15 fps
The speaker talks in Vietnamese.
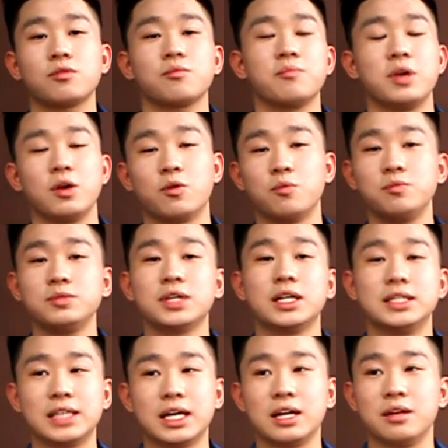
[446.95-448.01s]
mình cũng
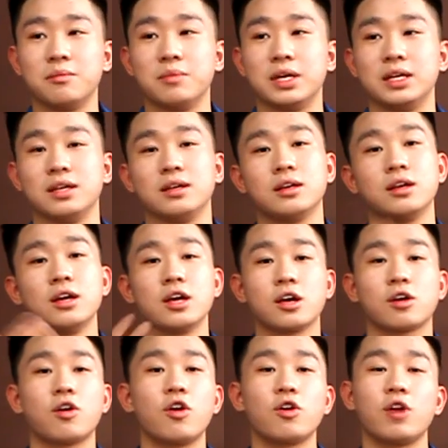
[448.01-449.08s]
dần dần mình
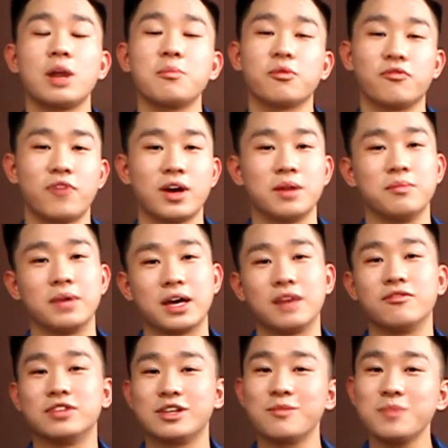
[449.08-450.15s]
coi đó là một phần cần
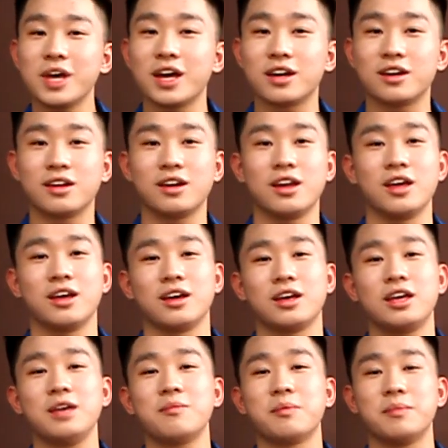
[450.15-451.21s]
phải chấp nhận để
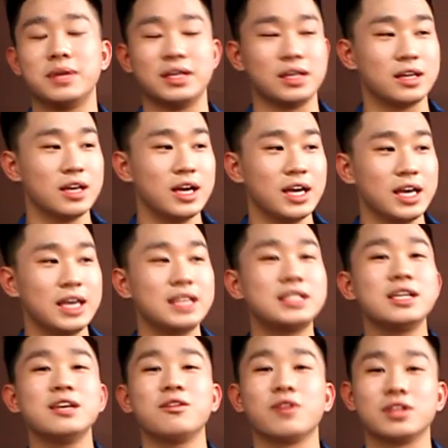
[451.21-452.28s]
khi mà mình hy
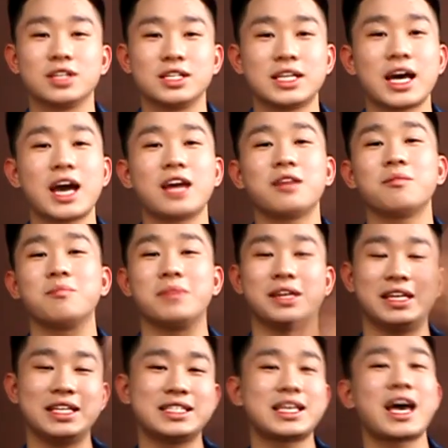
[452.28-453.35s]
sinh khoảng thời gian mình
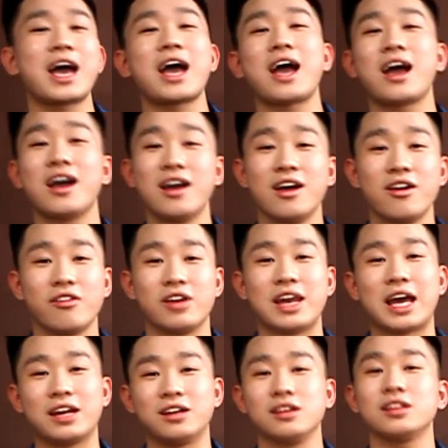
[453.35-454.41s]
đi xa để
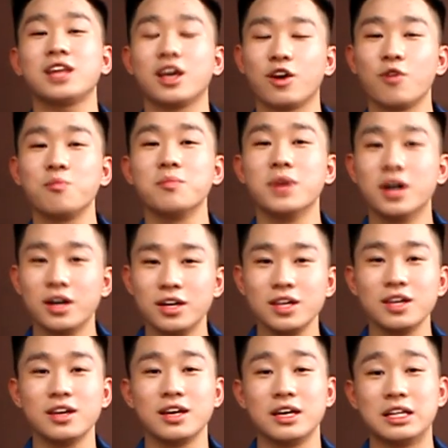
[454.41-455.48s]
đạt đến những thành công mới,
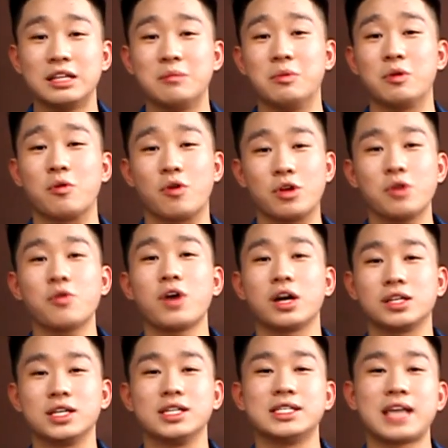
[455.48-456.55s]
mình có những khoảng
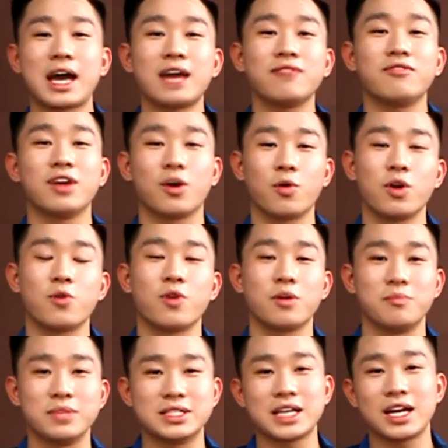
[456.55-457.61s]
thời gian về quây quần
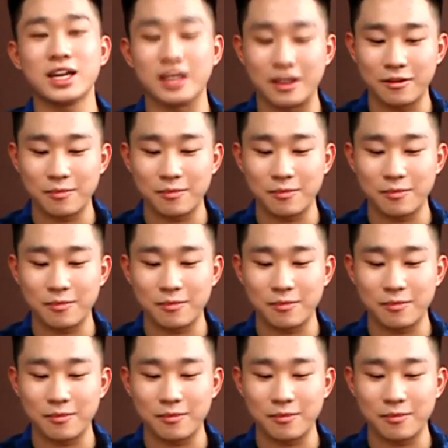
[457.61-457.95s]
bên gia đình.